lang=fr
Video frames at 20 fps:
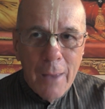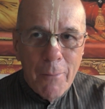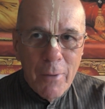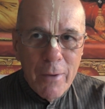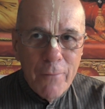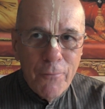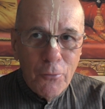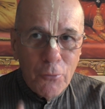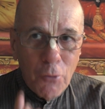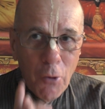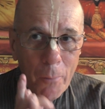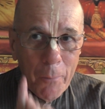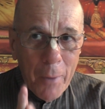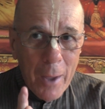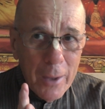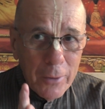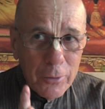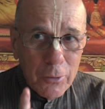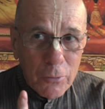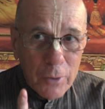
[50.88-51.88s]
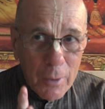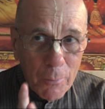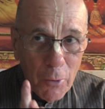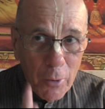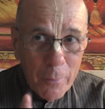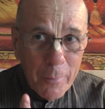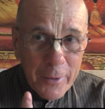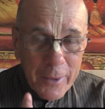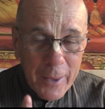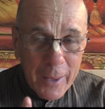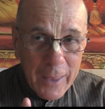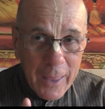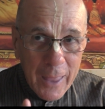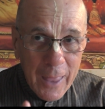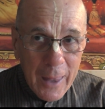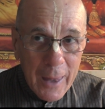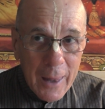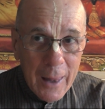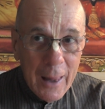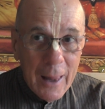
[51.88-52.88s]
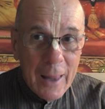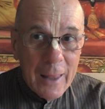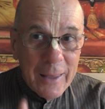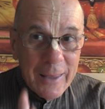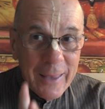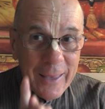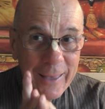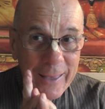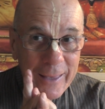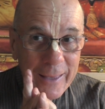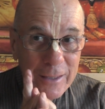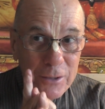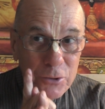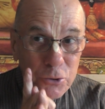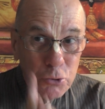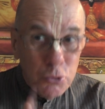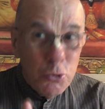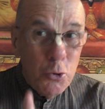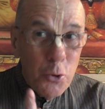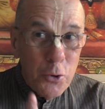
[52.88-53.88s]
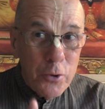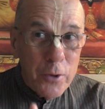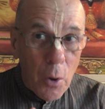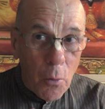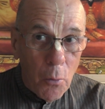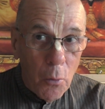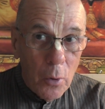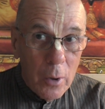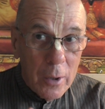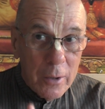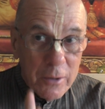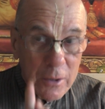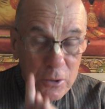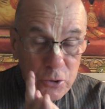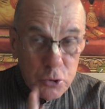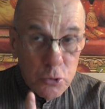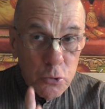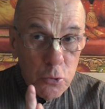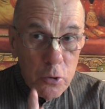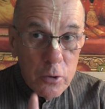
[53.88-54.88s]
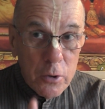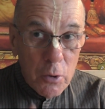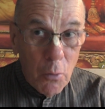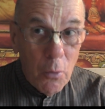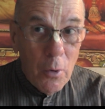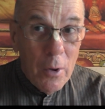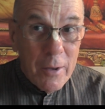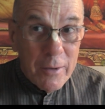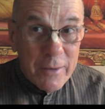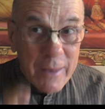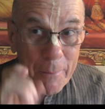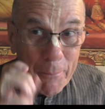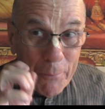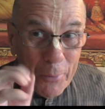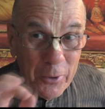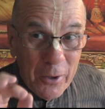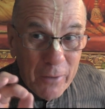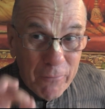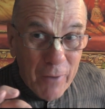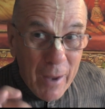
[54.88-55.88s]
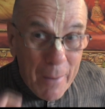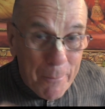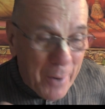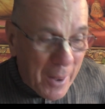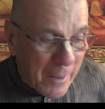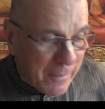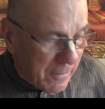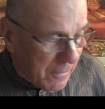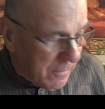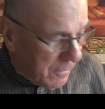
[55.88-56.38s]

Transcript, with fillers: Mais il faut comprendre que ce monde matériel est une illusion. C'est une illusion. C'est pas notre vraie place